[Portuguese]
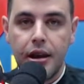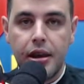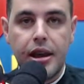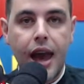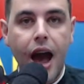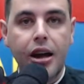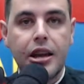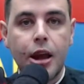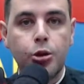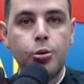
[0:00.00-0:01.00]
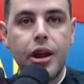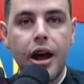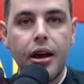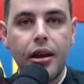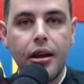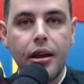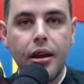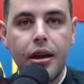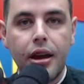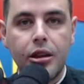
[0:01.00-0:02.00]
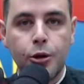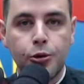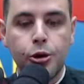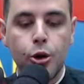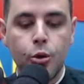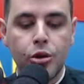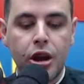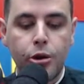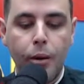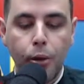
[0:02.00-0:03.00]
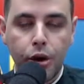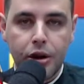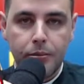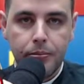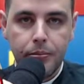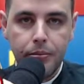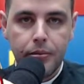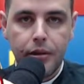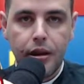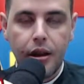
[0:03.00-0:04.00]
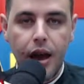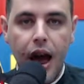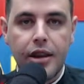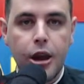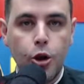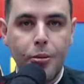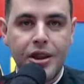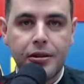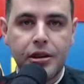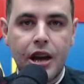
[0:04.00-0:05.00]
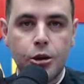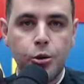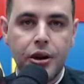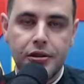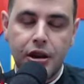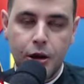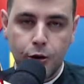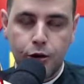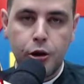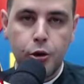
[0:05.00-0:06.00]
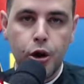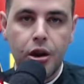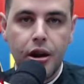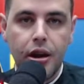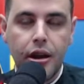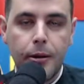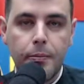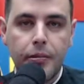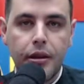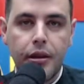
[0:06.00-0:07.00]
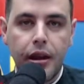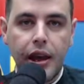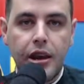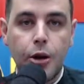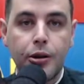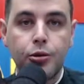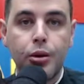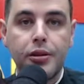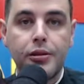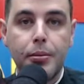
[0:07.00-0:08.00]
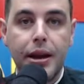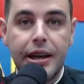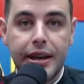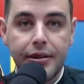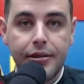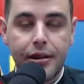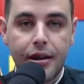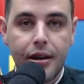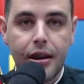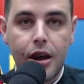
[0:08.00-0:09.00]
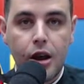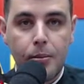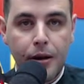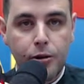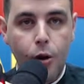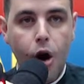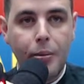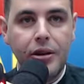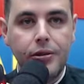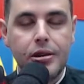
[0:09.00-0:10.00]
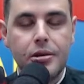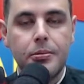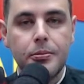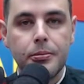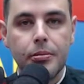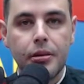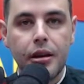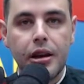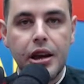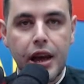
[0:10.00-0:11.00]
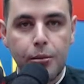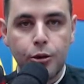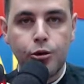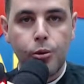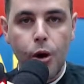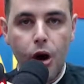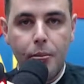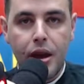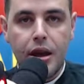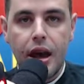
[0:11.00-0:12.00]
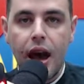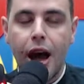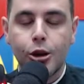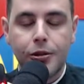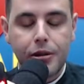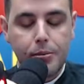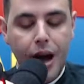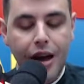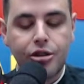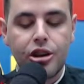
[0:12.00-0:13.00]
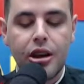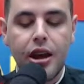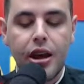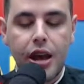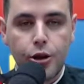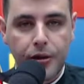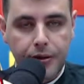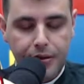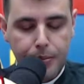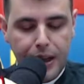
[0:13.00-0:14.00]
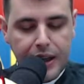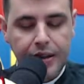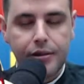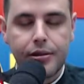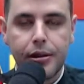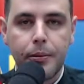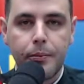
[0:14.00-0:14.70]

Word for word: que é a criatura que Deus criou com tanto amor. A nenhuma das criaturas que Deus criou, ele deu a sua semelhança, mas ao homem sim. Criemos o homem, a nossa imagem e a nossa semelhança.